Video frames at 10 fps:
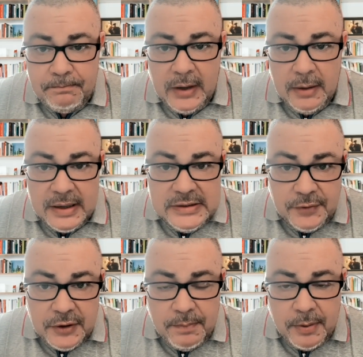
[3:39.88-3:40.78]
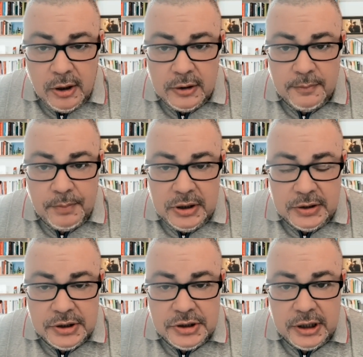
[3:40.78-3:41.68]
ma swoje poglądy
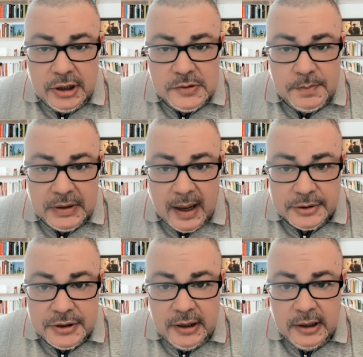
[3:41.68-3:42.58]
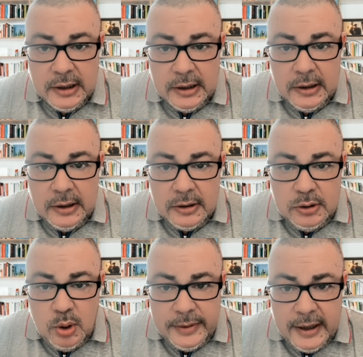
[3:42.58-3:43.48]
polityczne i gospodarcze,
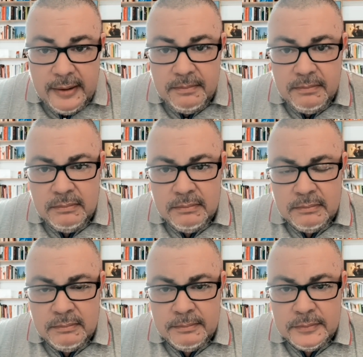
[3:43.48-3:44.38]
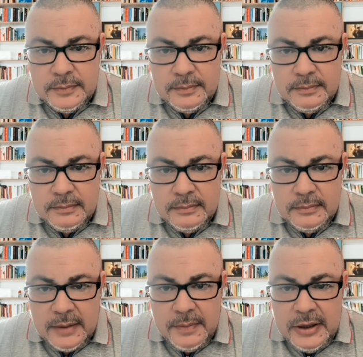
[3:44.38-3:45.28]
które mm,
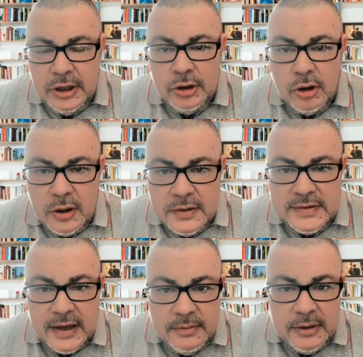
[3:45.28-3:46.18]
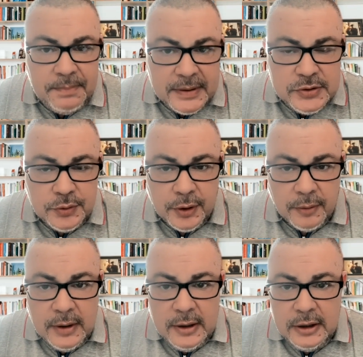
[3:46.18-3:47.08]
jakby nie do końca mi
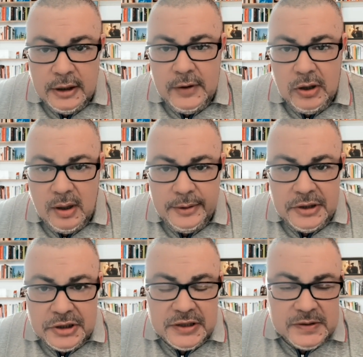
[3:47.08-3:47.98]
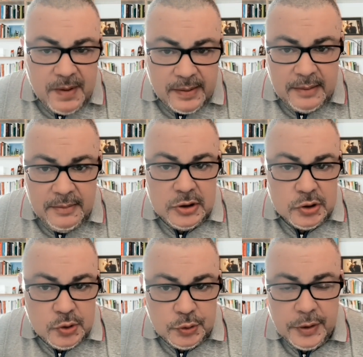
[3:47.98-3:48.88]
pasują. I wielokrotnie się spieramy,
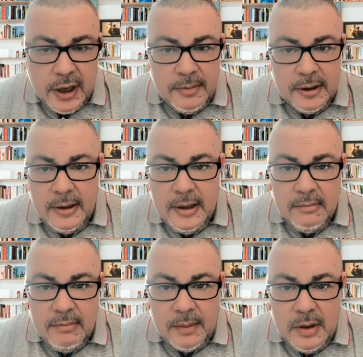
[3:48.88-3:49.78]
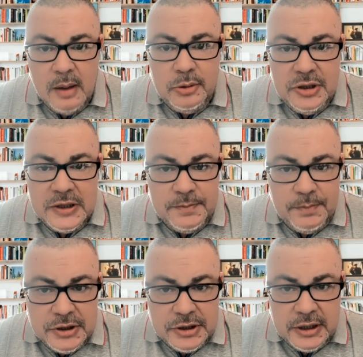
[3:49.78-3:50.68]
dyskutujemy, mamy różne
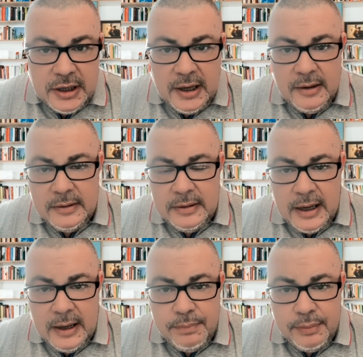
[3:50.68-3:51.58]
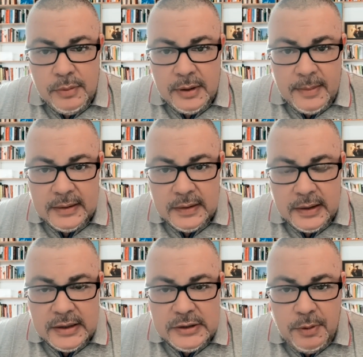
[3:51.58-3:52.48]
spojrzenia na
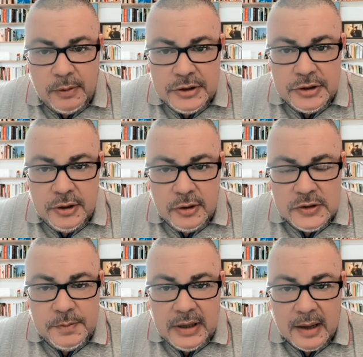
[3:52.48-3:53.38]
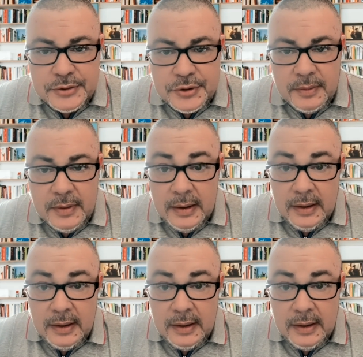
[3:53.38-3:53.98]
problematykę społeczno-gospodarczą.